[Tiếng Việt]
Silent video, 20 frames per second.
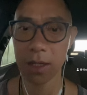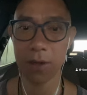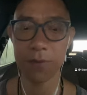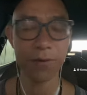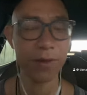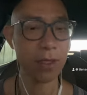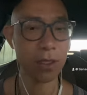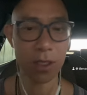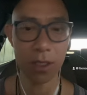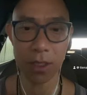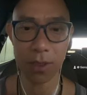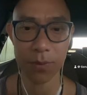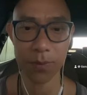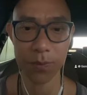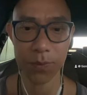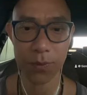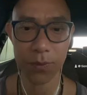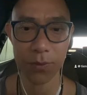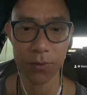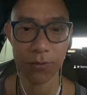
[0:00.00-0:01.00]
nó phải tới
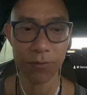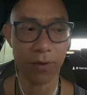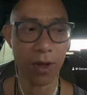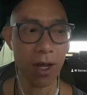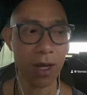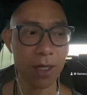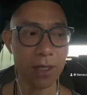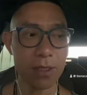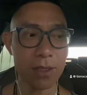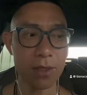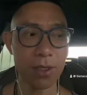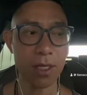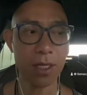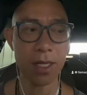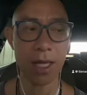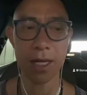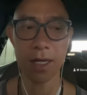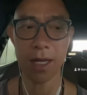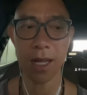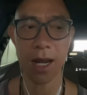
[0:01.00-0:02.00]
và cái sự chiến
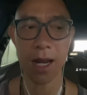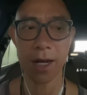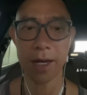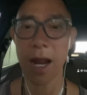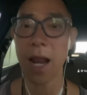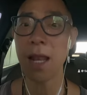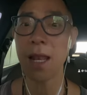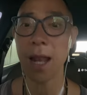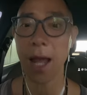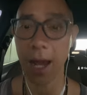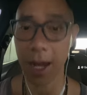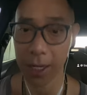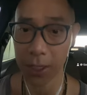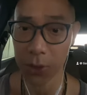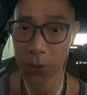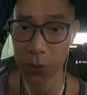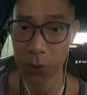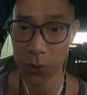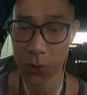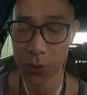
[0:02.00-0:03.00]
tranh này là đánh lại
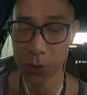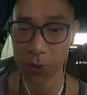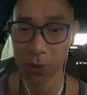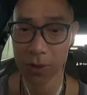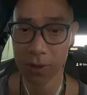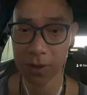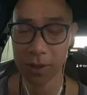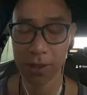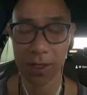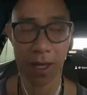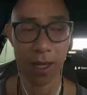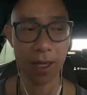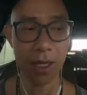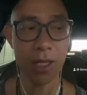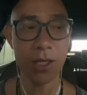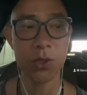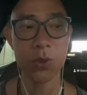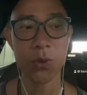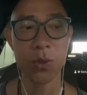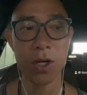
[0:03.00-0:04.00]
thôi ok
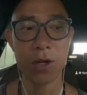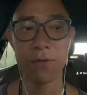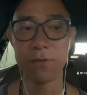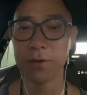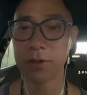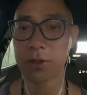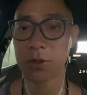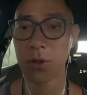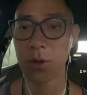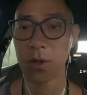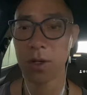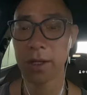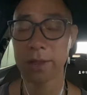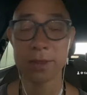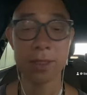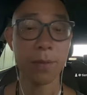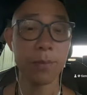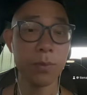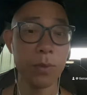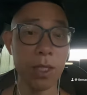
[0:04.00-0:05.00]
Israel vừa rồi là
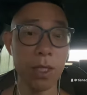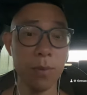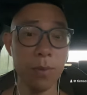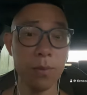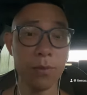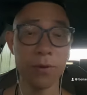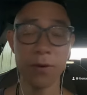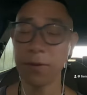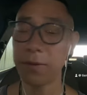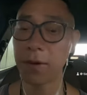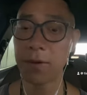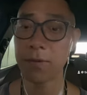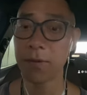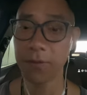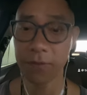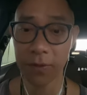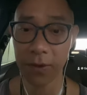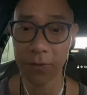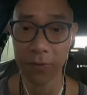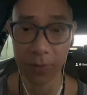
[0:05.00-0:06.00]
xâm chiếm vân vân
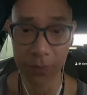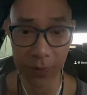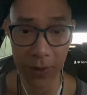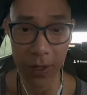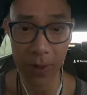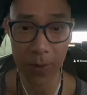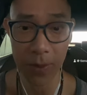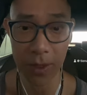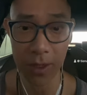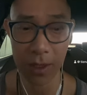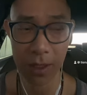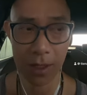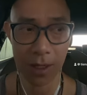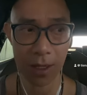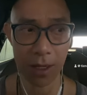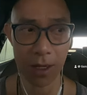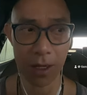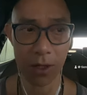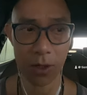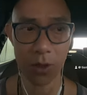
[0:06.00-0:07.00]
vân vân vân vân
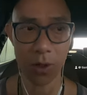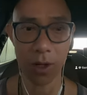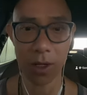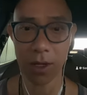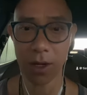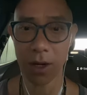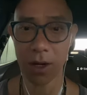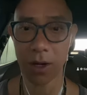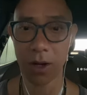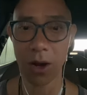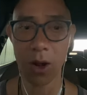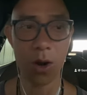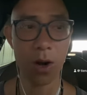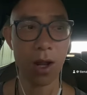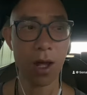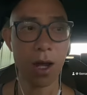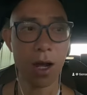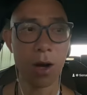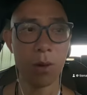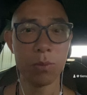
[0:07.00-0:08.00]
à, gọi là nó
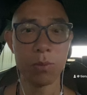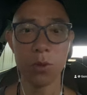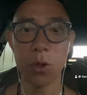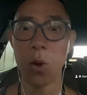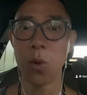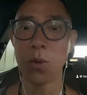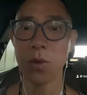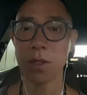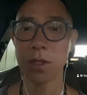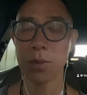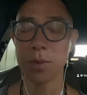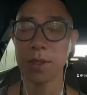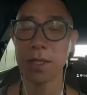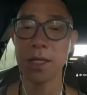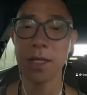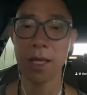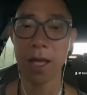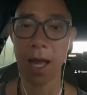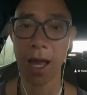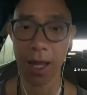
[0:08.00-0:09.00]
là ông nội trong cái
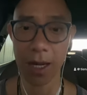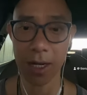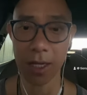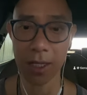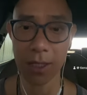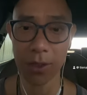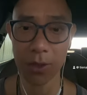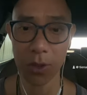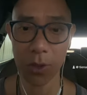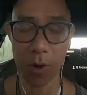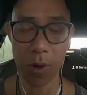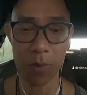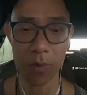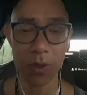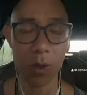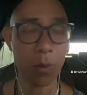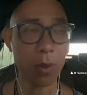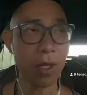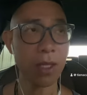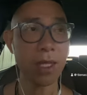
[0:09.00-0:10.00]
thiên hạ này đúng không
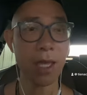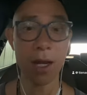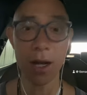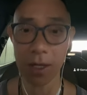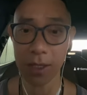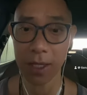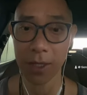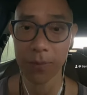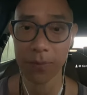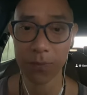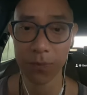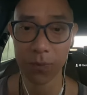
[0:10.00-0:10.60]
trong cái trái đất này